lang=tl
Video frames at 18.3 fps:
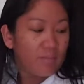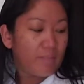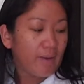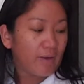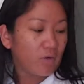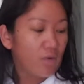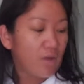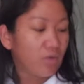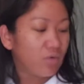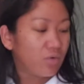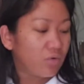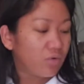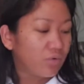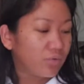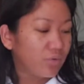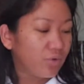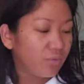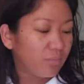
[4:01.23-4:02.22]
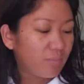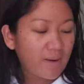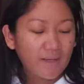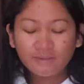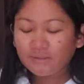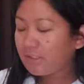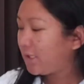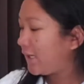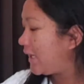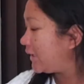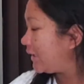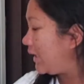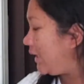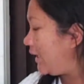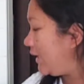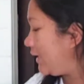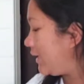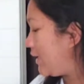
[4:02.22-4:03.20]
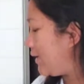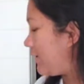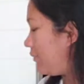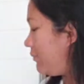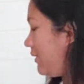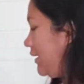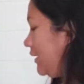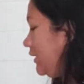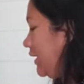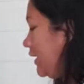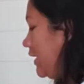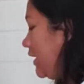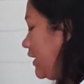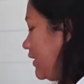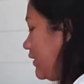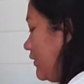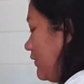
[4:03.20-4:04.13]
Pero ako, yung butter ang aking gagamitin.